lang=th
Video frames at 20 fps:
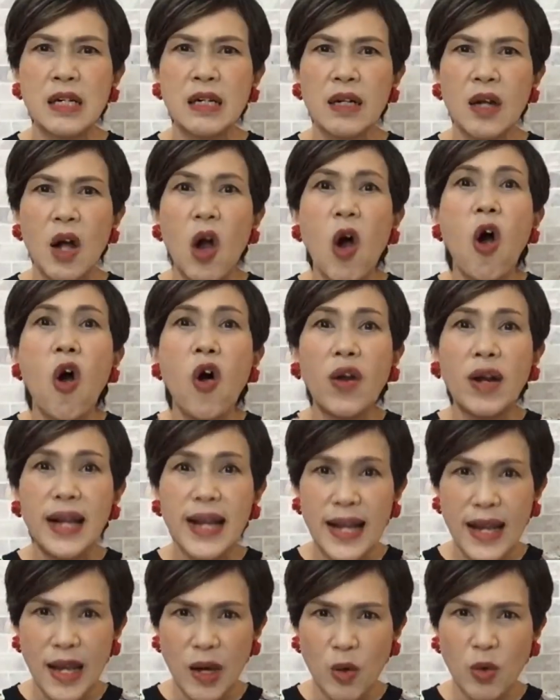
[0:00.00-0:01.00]
ของเหล
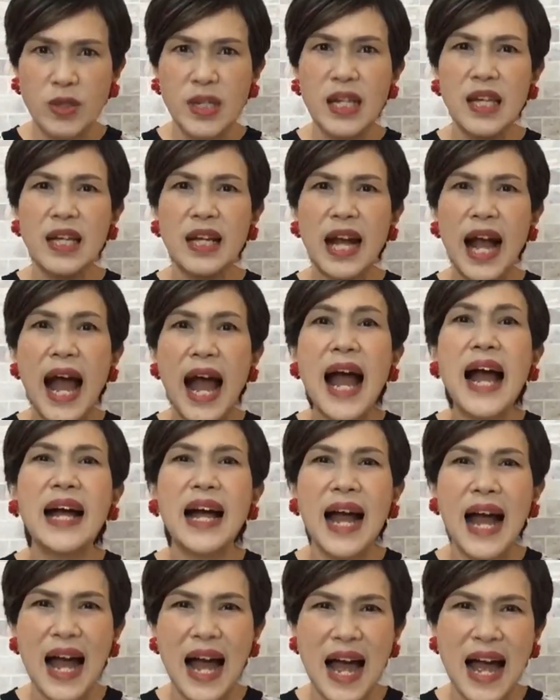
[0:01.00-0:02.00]
วที่ข้าง
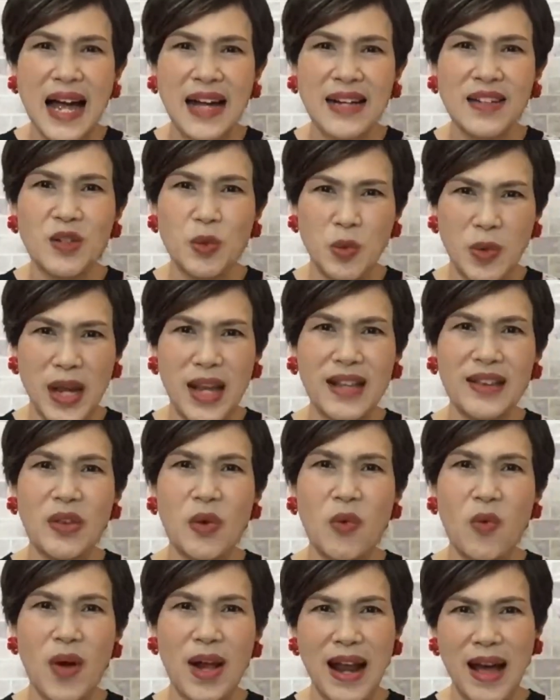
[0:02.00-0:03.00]
ค้างอยู่ในตั
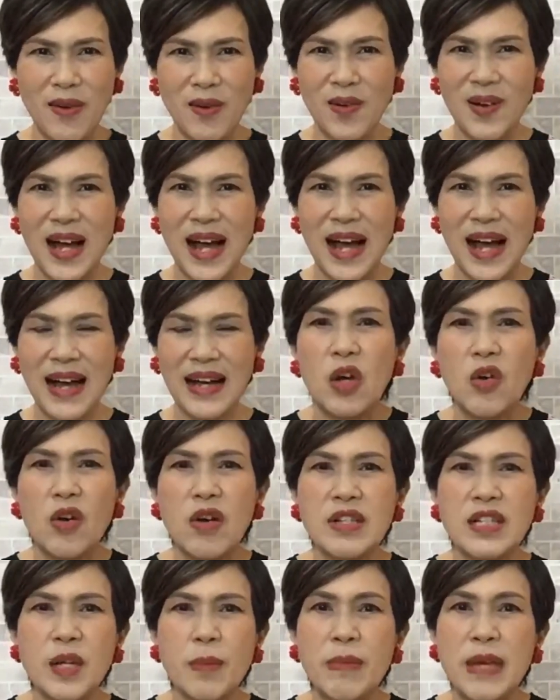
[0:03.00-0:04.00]
วเราค่ะ
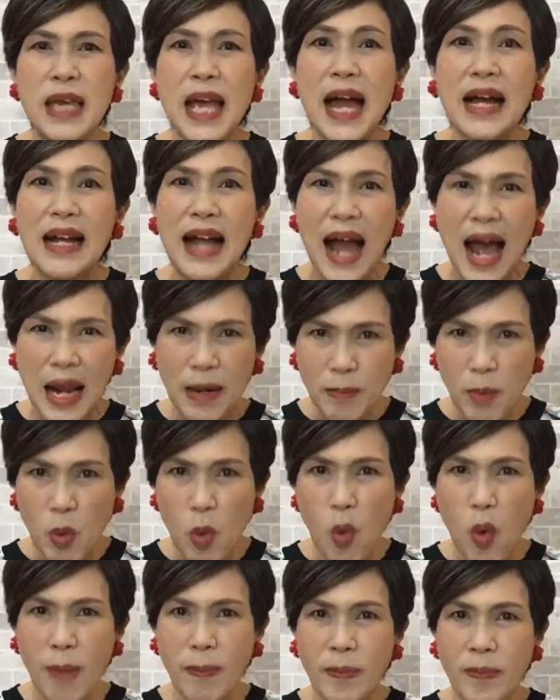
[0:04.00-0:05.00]
ก็จะมีอาการบ
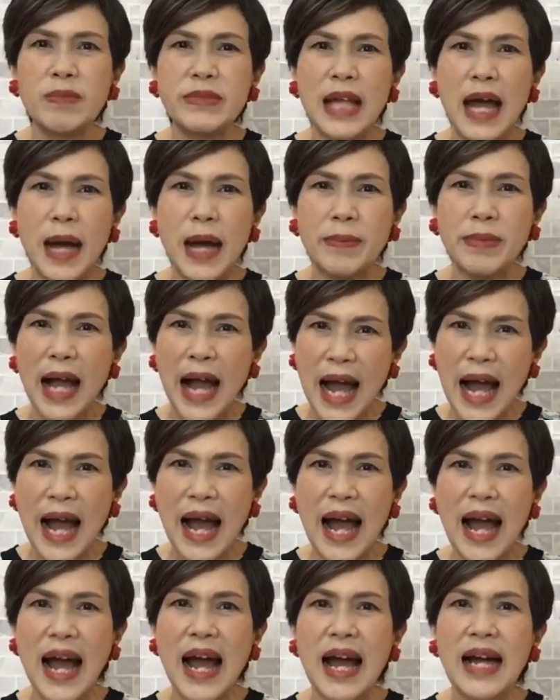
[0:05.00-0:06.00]
วม ตามขา
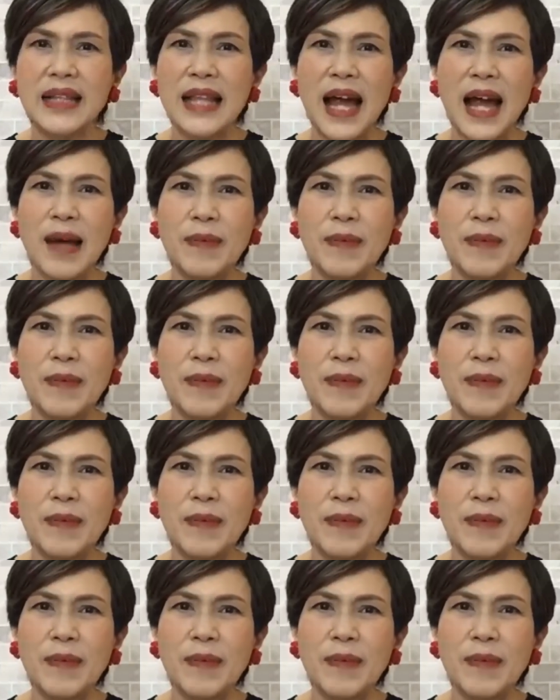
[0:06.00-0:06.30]
ตาม